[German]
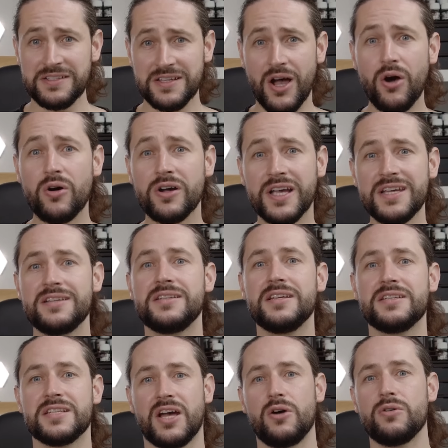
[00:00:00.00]
Was auch
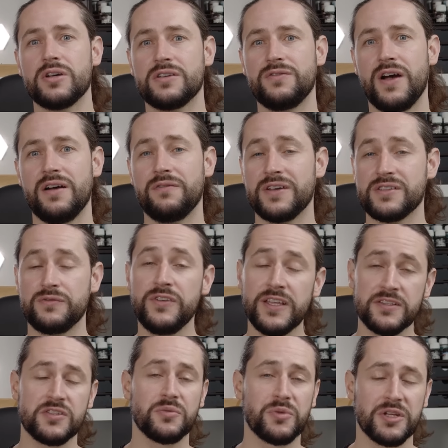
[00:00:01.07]
richtig traurig war, was
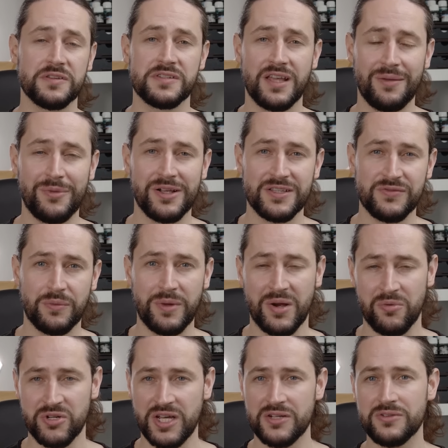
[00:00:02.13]
wir zumindest damals von
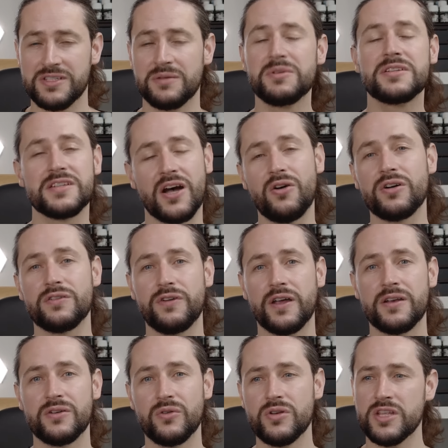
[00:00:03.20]
Mario Hato ziemlich traurig
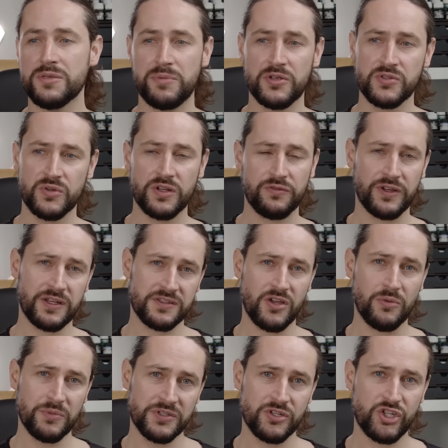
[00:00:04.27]
fanden und ich persönlich fand das
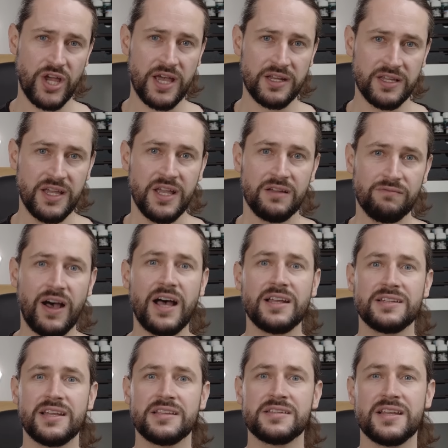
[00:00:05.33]
auch ein bisschen schade,
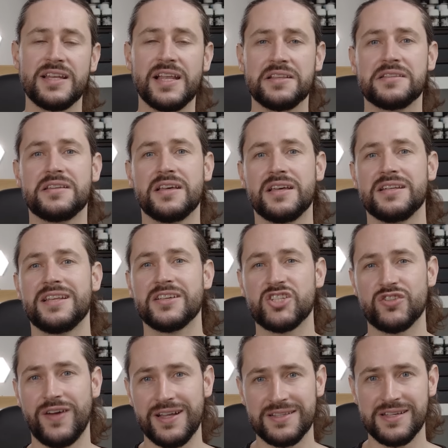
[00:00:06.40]
war das letzte
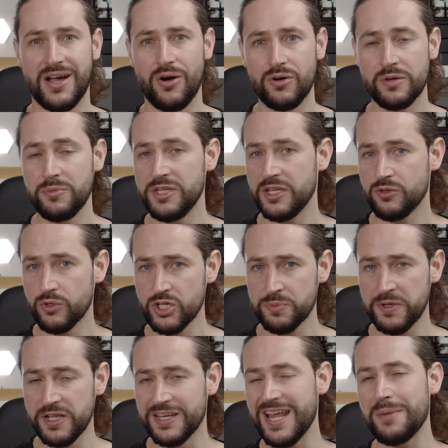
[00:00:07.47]
Das Schwarze Auge
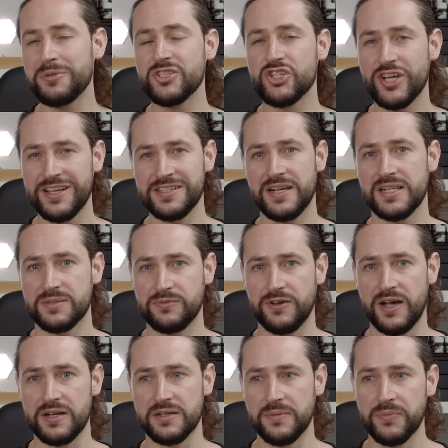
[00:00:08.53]
Miniaturenspiel namens
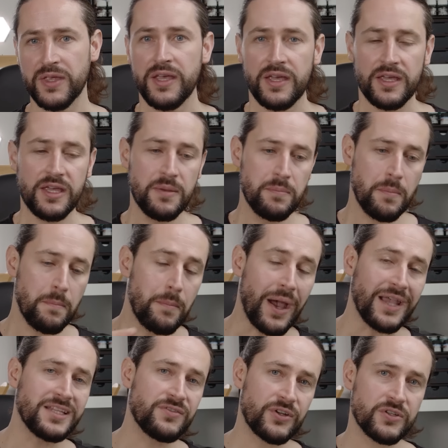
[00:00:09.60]
Schicksalspfade. Im
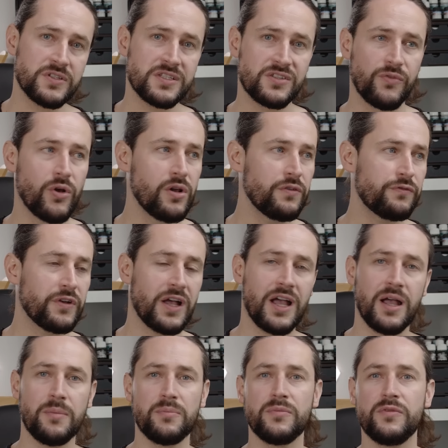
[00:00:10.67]
Mai 2012
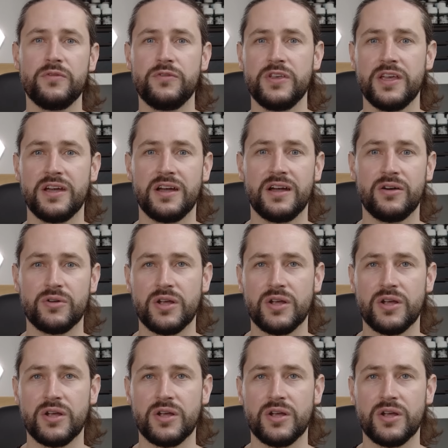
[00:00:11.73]
haben wir,